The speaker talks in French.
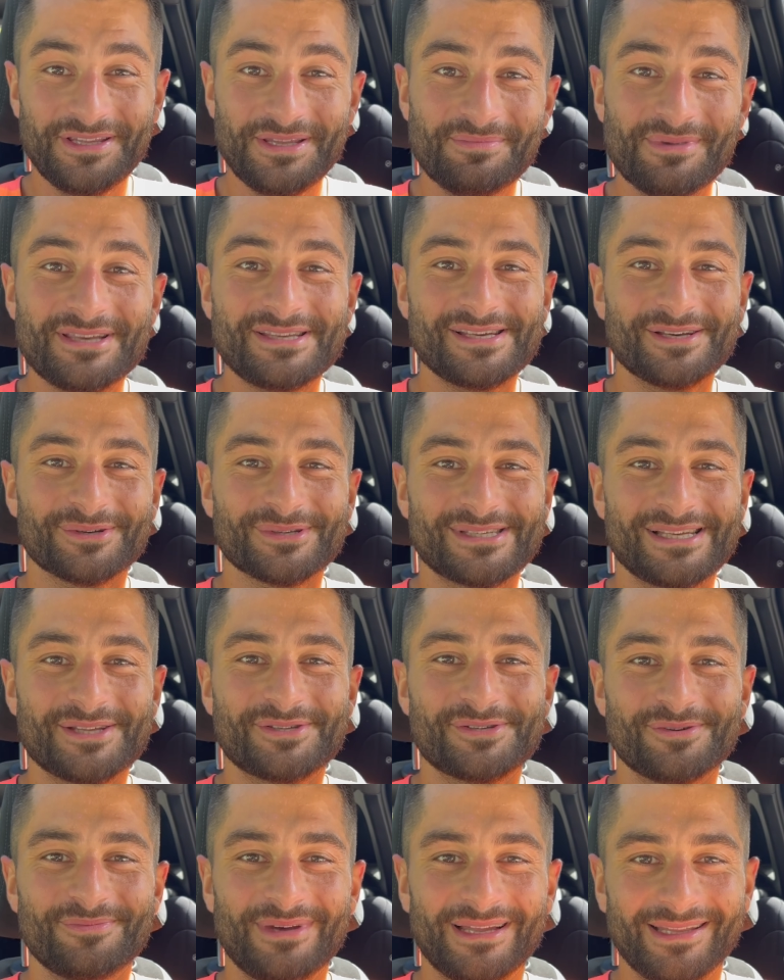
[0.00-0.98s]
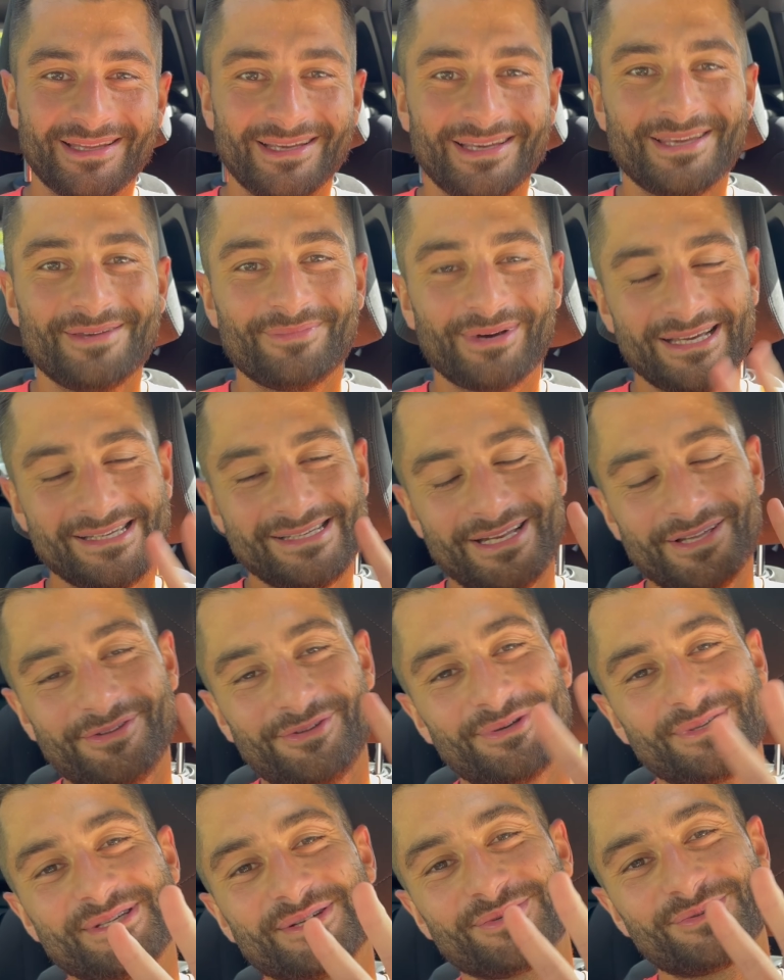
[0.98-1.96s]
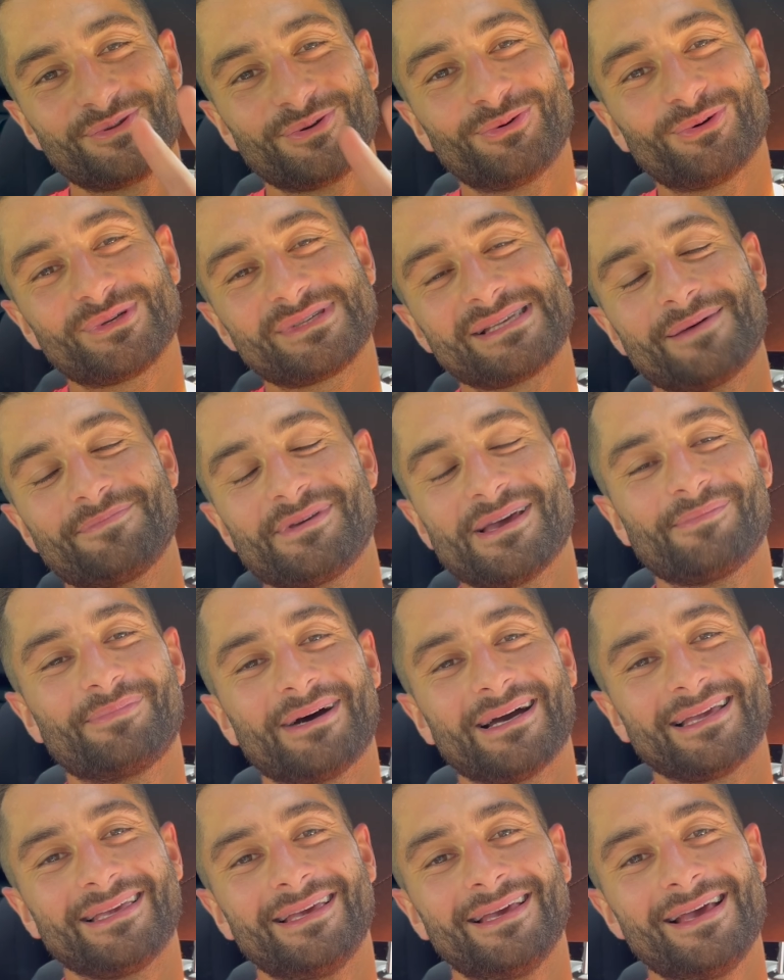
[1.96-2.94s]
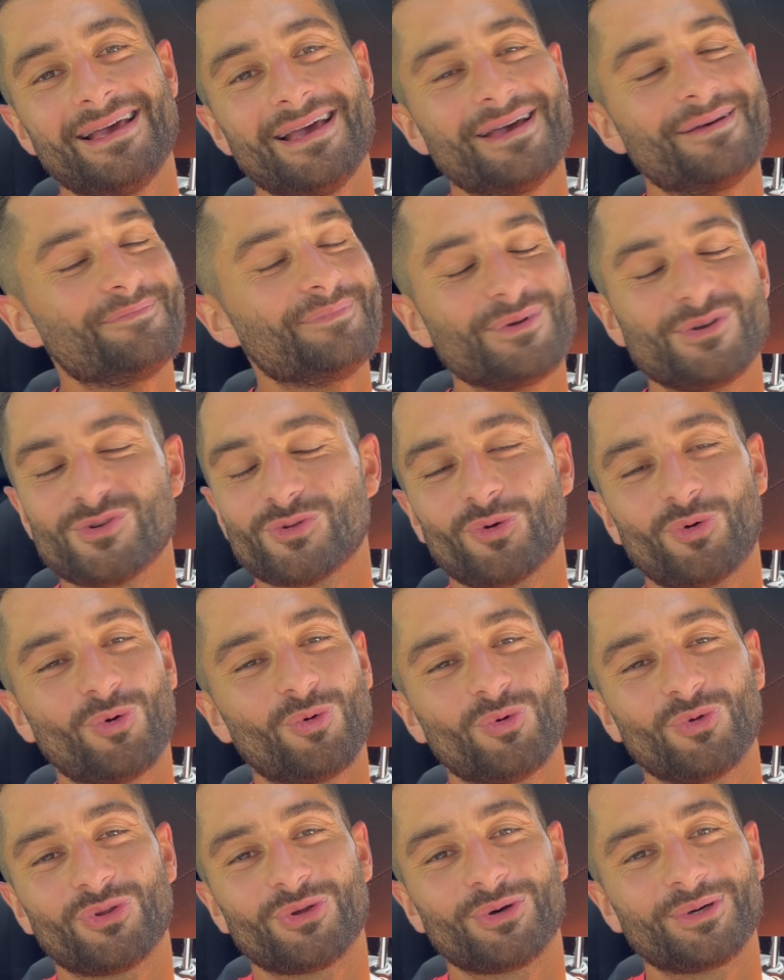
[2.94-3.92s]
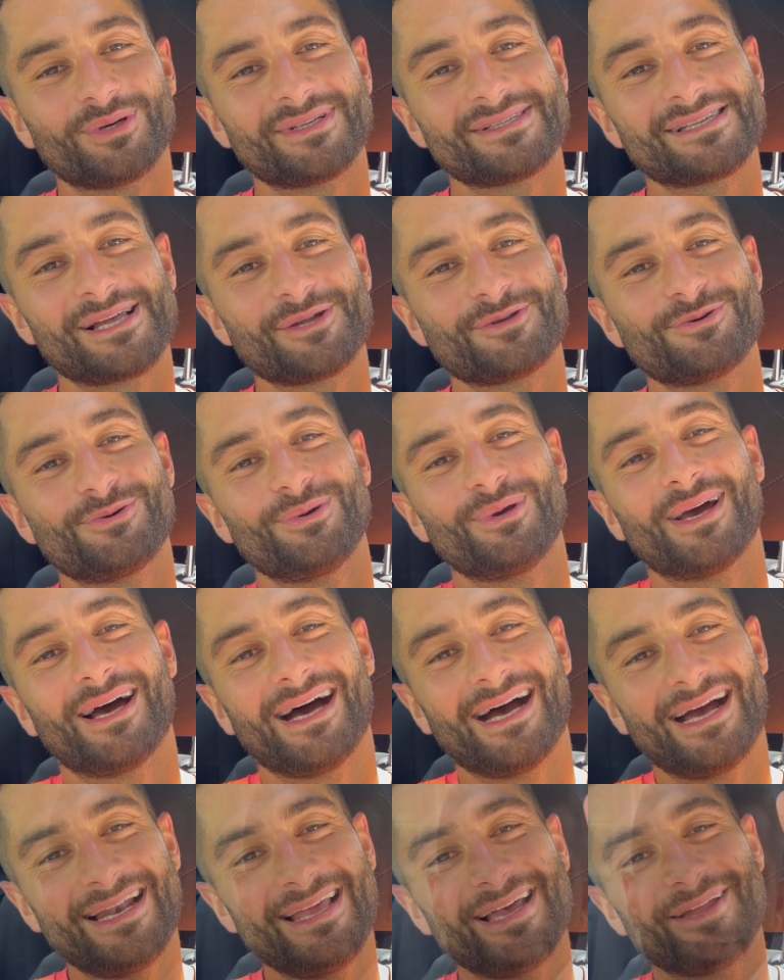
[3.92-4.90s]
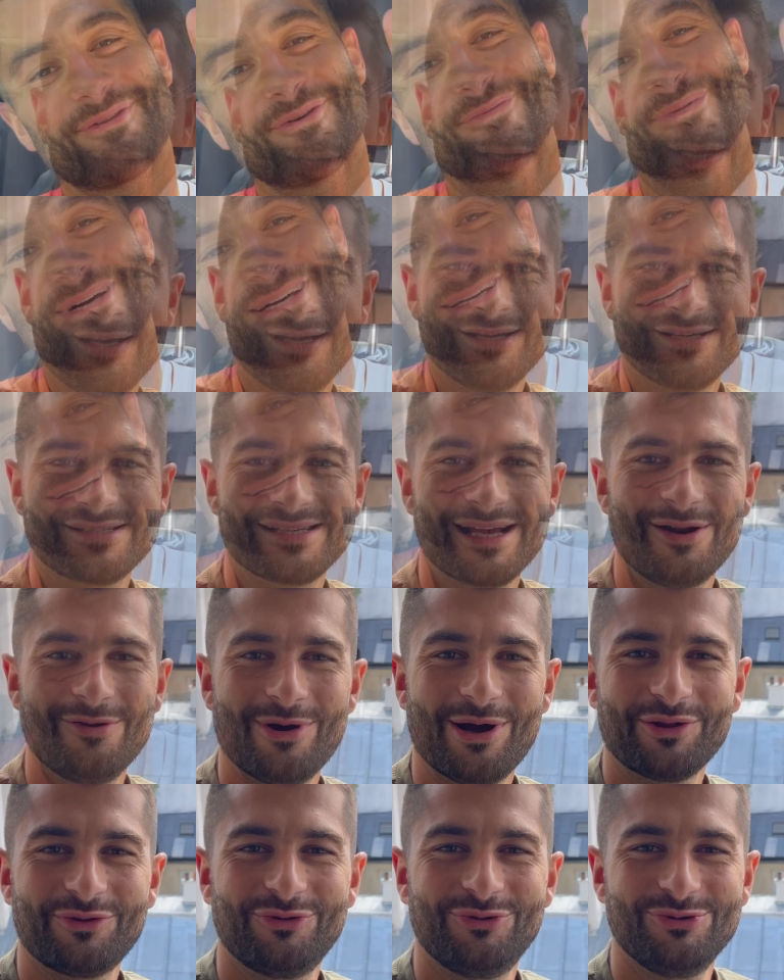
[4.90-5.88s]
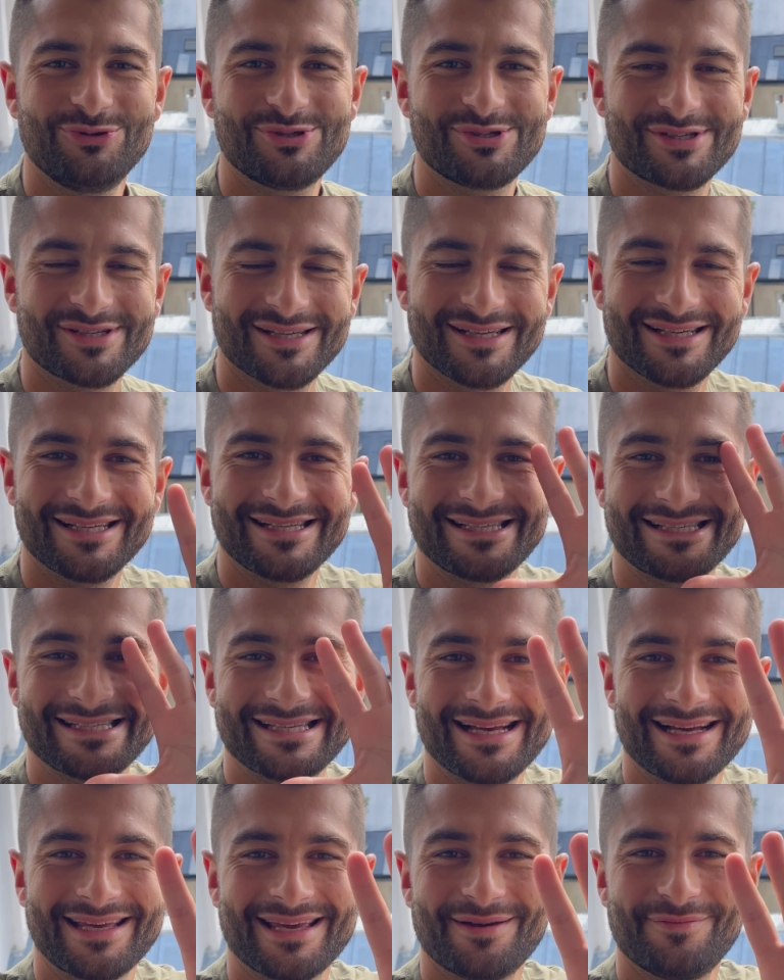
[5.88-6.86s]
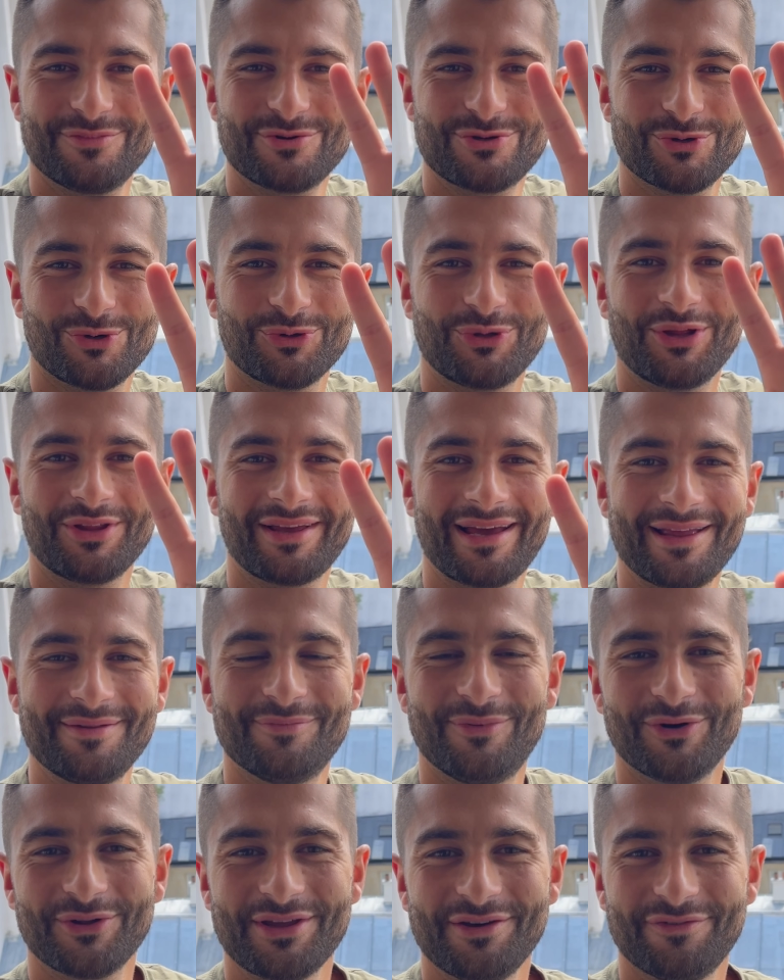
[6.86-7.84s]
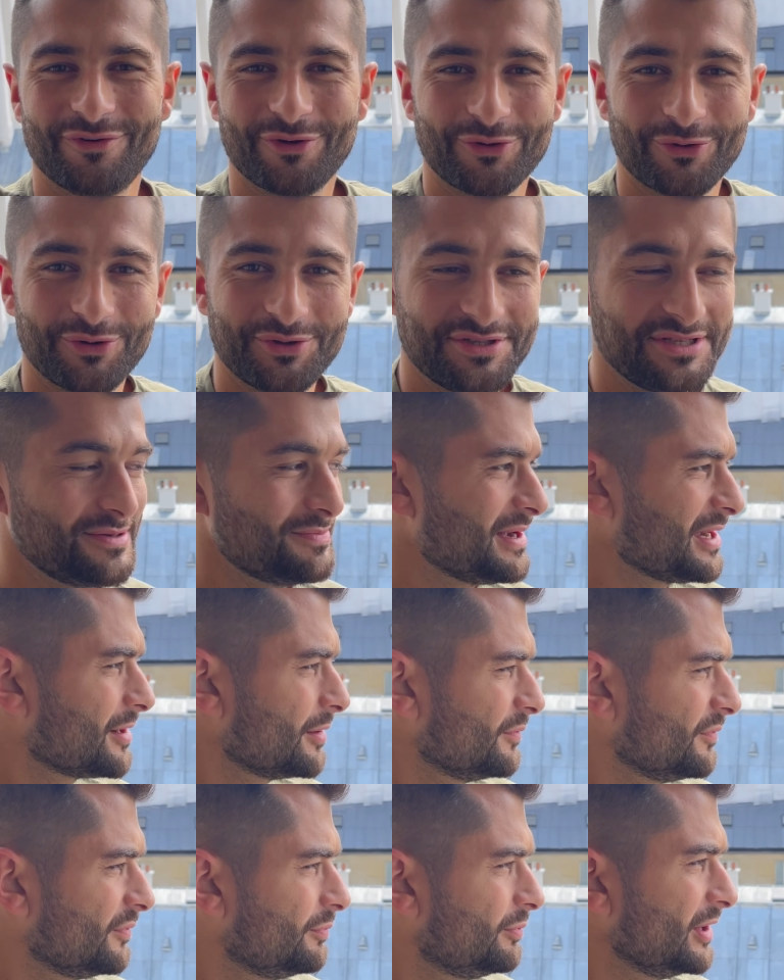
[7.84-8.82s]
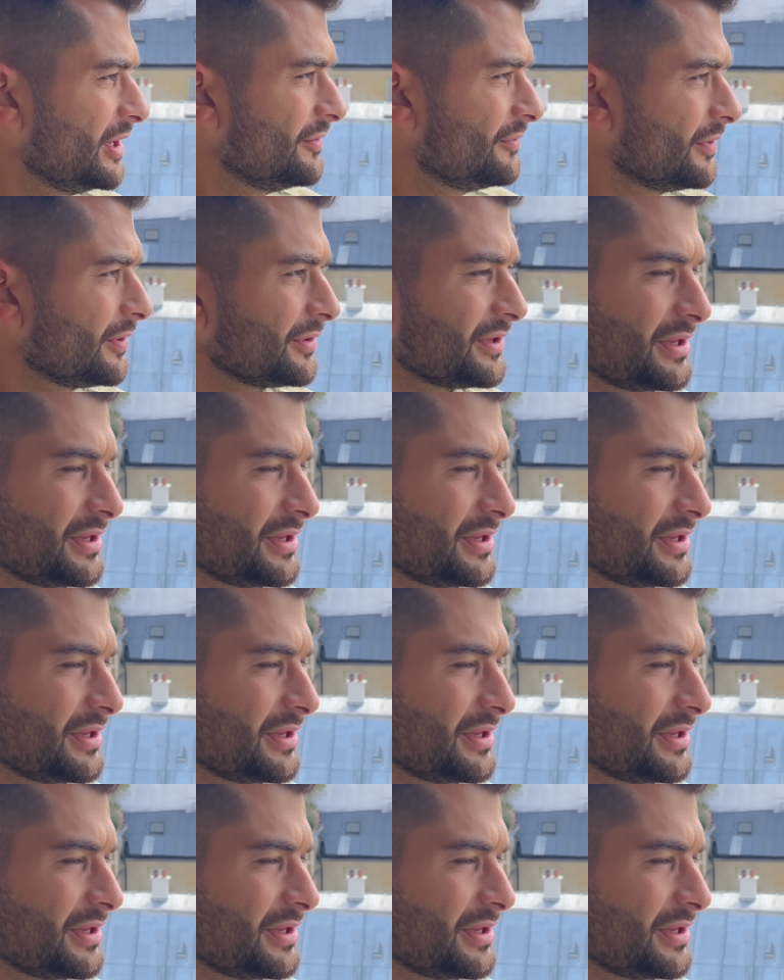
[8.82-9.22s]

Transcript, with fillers: mes séances cette semaine. Il me reste les deux séances de course à pied à Paris. Mais je suis trop content, ça tue. Allez, à demain. Salut à tous, cinquième jour d'entraînement, on est vendredi. Ben, comme vous pouvez le voir, on